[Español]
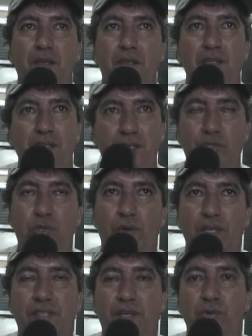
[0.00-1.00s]
y de hecho
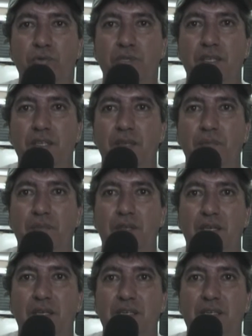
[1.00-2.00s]
va a estar unida
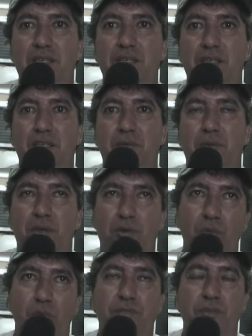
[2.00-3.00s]
y ver
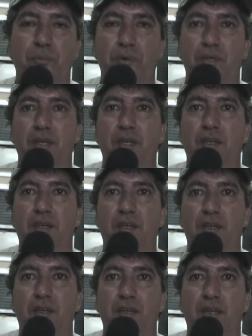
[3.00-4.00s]
cómo se
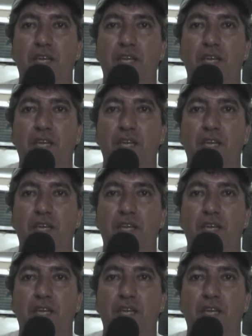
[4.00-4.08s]
puede eh,